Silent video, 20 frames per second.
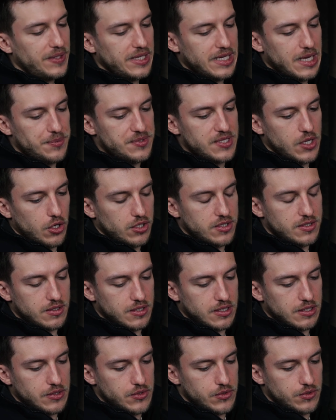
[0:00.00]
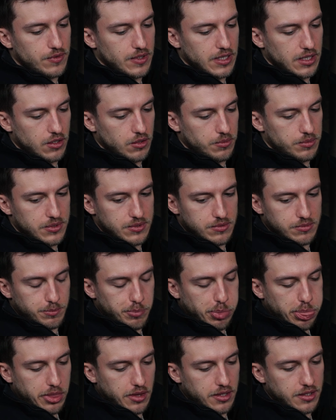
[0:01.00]
ich hab's ja auch, ich, also ich war, glaube ich, so,
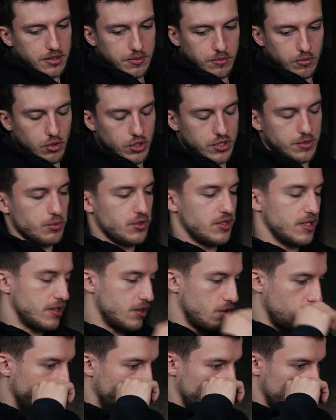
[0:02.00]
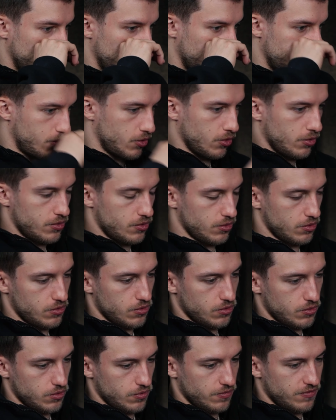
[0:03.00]
ich, boah, ich müsste jetzt lügen, ich glaube so, so,
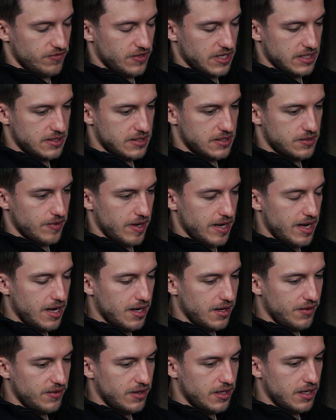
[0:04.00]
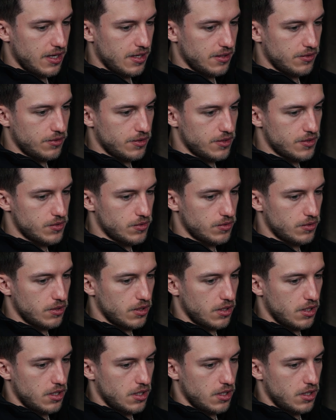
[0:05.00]
so, so fast zwei Jahre vegan oder so.